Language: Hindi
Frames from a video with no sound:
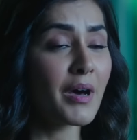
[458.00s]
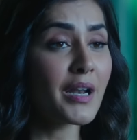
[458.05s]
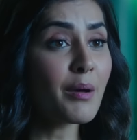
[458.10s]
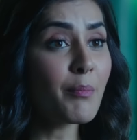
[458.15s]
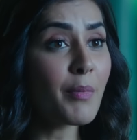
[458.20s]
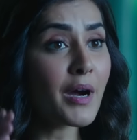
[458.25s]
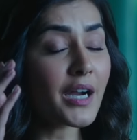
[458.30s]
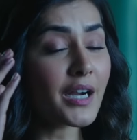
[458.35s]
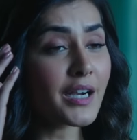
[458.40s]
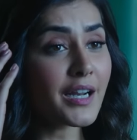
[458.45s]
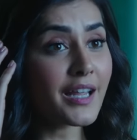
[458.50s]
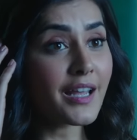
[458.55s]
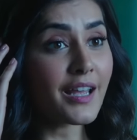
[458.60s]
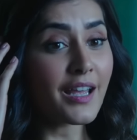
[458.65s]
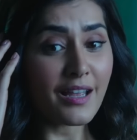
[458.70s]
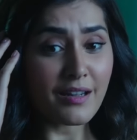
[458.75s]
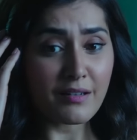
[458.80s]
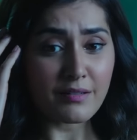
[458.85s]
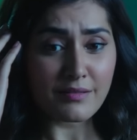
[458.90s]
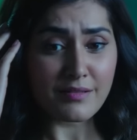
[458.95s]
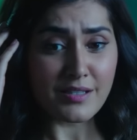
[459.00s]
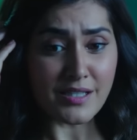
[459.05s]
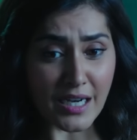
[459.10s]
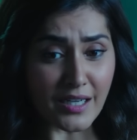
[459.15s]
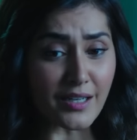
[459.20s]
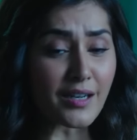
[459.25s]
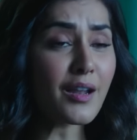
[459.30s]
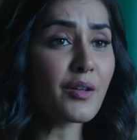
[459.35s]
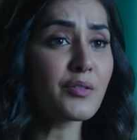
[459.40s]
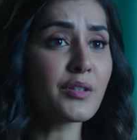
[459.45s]
मैंने सोचा था कि
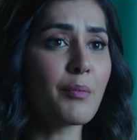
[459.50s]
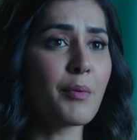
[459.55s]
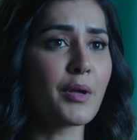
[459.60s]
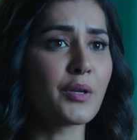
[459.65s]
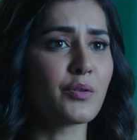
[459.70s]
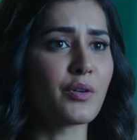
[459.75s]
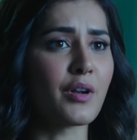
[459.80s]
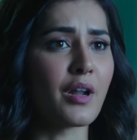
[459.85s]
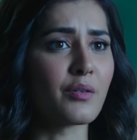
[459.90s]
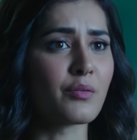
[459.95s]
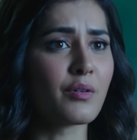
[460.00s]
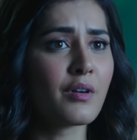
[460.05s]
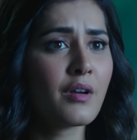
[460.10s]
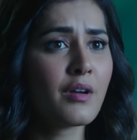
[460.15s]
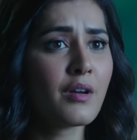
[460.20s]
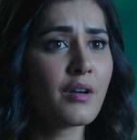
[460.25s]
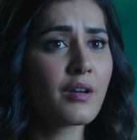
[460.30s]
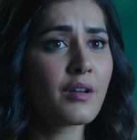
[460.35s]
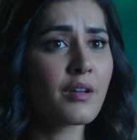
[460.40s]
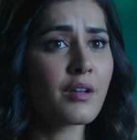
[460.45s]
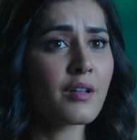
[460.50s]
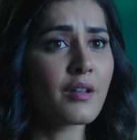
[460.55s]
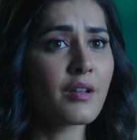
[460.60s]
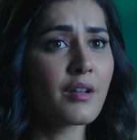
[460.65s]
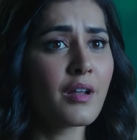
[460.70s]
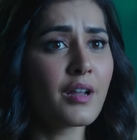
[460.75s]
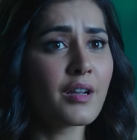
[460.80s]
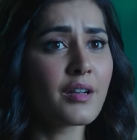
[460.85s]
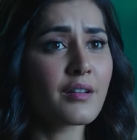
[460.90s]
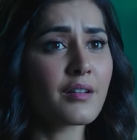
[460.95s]
हम लोग वहीं सेटल हो जाएंगे
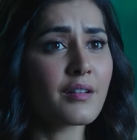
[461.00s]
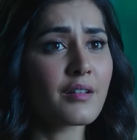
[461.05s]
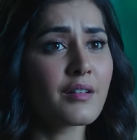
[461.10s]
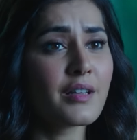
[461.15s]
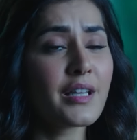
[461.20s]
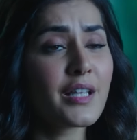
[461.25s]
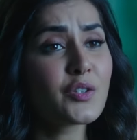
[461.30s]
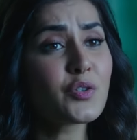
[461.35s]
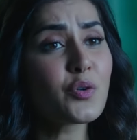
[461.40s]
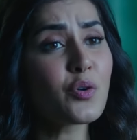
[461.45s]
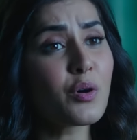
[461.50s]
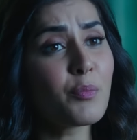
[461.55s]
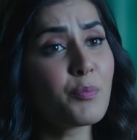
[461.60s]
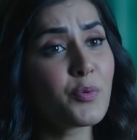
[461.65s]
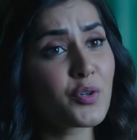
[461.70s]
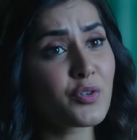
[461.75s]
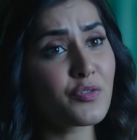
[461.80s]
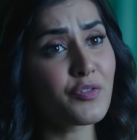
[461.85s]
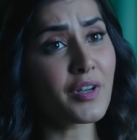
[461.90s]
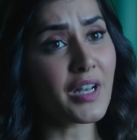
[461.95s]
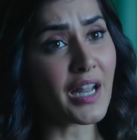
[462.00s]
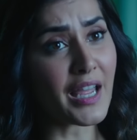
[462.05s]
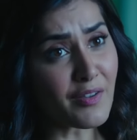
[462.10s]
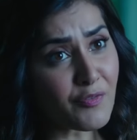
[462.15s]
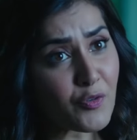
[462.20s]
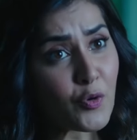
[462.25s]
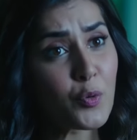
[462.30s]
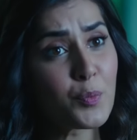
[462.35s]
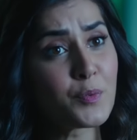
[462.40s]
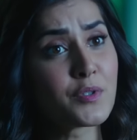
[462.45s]
और उसके बाद एक अच्छी
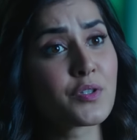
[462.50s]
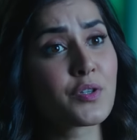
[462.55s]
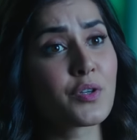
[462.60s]
जिंदगी